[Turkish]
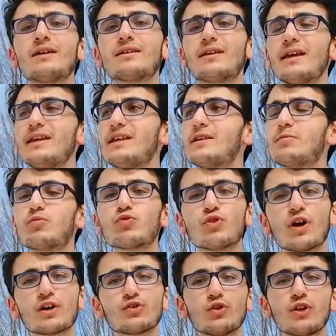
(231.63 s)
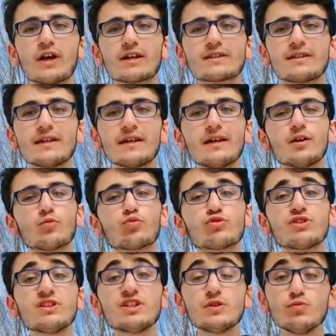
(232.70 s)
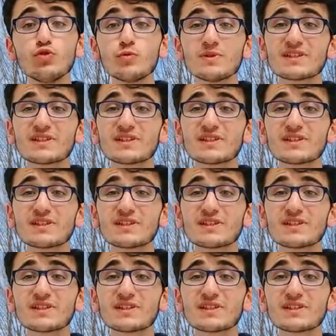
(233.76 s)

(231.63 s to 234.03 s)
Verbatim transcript: geyik bunlar dönerse bu sizin için büyük